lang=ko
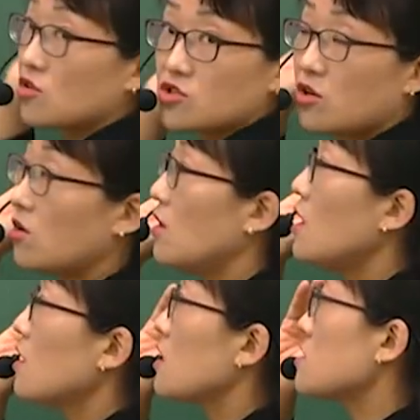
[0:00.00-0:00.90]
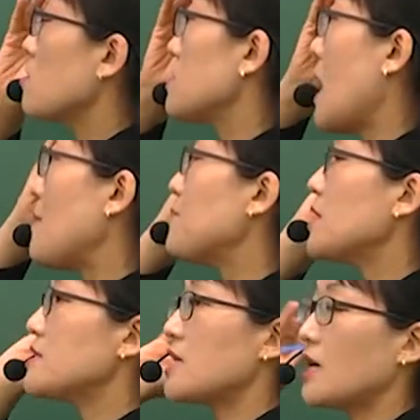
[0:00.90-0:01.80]
거죠. 그래서
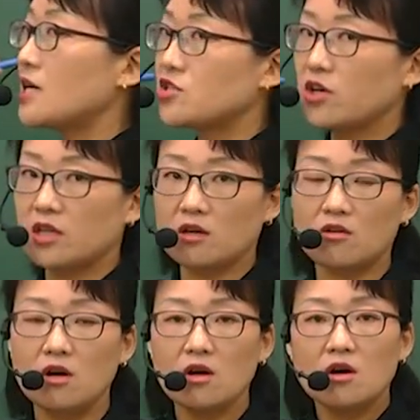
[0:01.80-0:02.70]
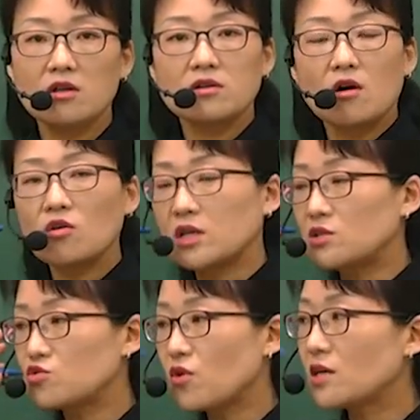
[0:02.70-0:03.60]
안배를 잘 하셔야 돼요. 어,
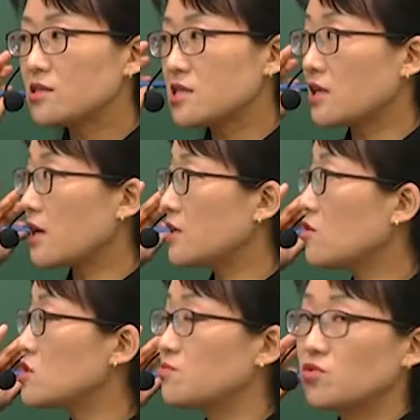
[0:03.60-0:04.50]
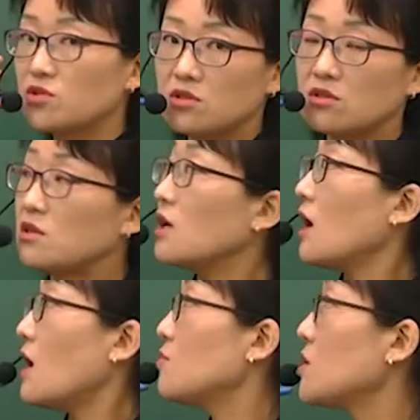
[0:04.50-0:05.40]
나는 수학을 잘해 이러신 분들은
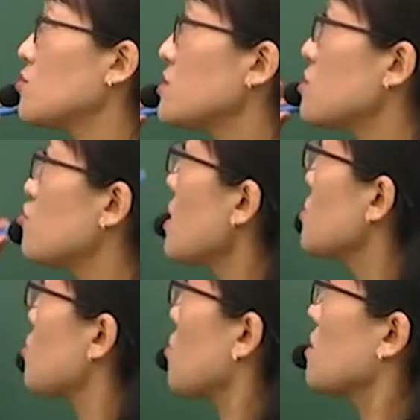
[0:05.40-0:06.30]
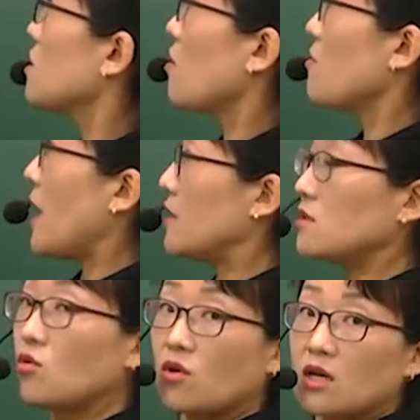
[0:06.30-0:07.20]
아무래도 이제 수학 쪽 이런 건
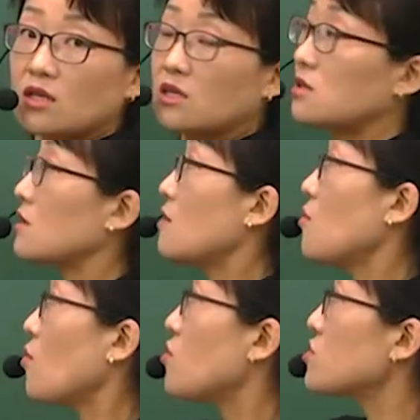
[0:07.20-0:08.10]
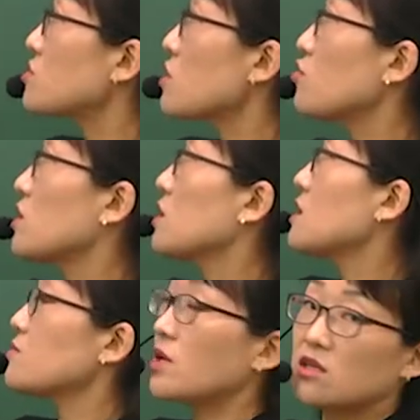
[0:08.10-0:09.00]
반응공학이라든가 뭐 공정제어도 있긴
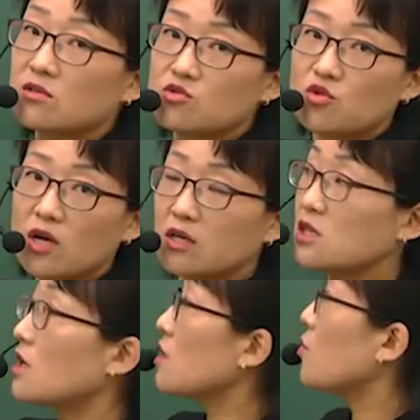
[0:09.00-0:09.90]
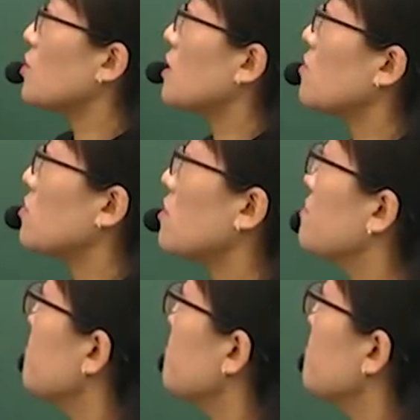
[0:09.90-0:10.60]
하지만 얘는 수학이라기보다는 어떤